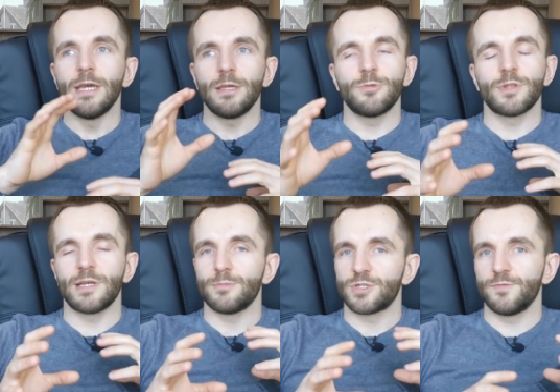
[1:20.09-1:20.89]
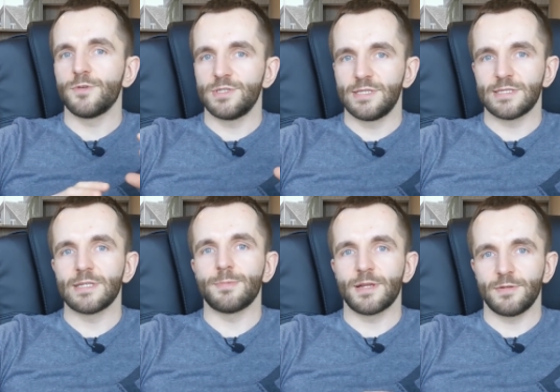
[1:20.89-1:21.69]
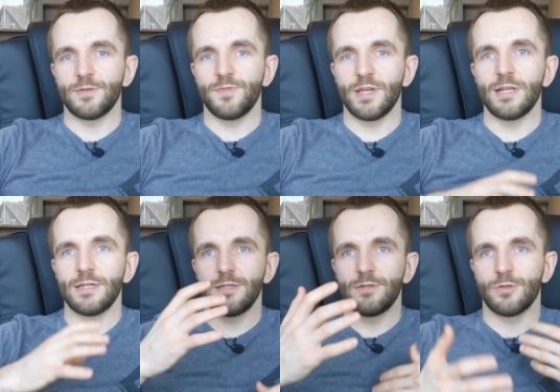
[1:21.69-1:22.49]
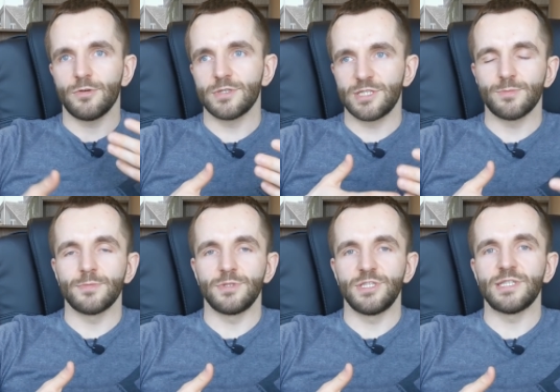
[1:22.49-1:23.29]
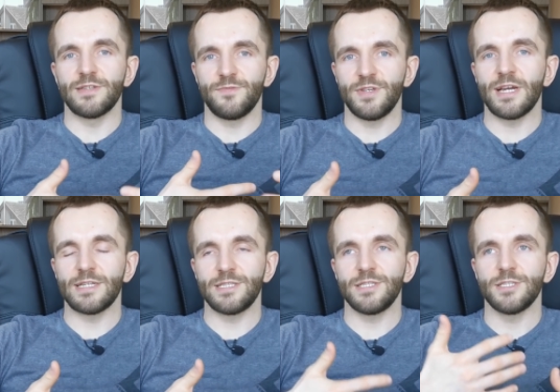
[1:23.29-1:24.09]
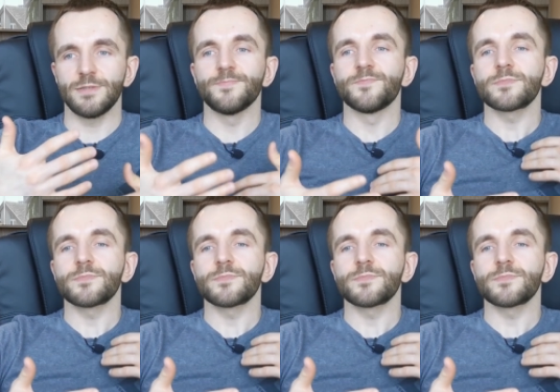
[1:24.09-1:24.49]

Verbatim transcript: I tutaj możliwości jest naprawdę wiele i to chciałbym dzisiaj wyjaśnić.